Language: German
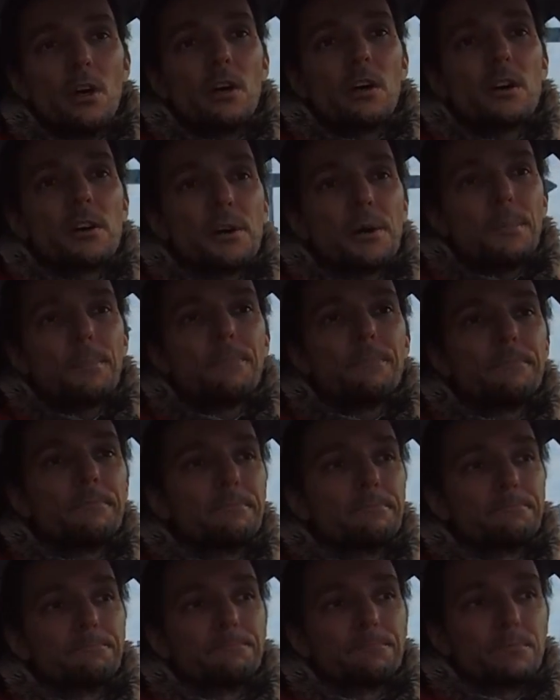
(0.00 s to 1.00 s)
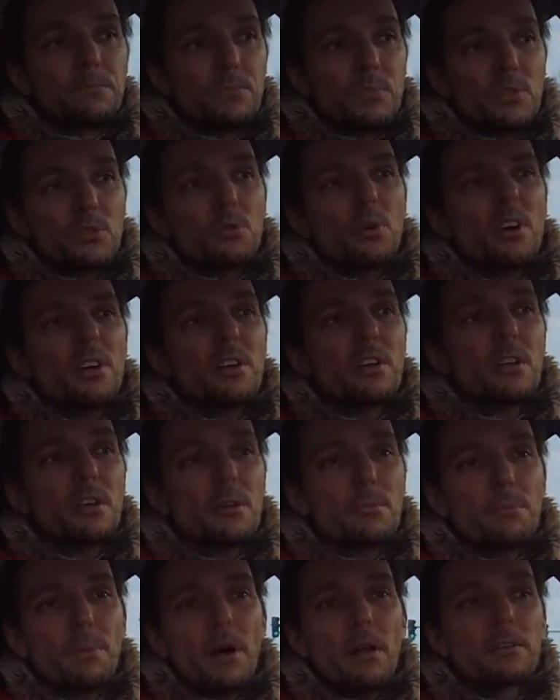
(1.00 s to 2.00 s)
ähm, so
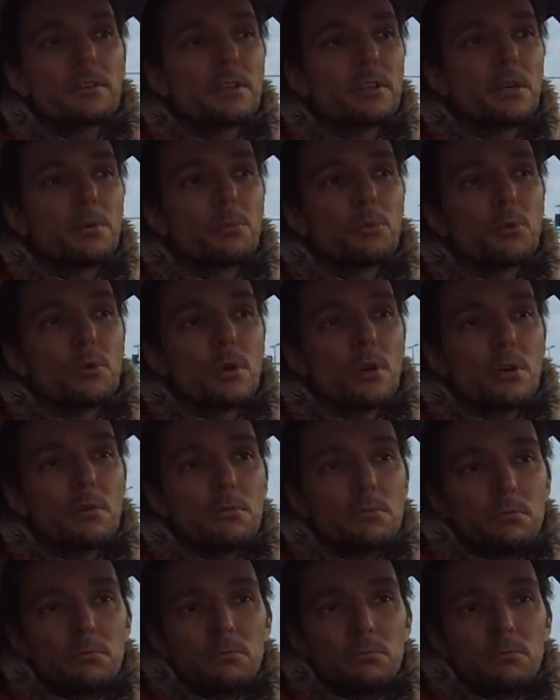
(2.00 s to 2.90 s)
eine Parkgebühr.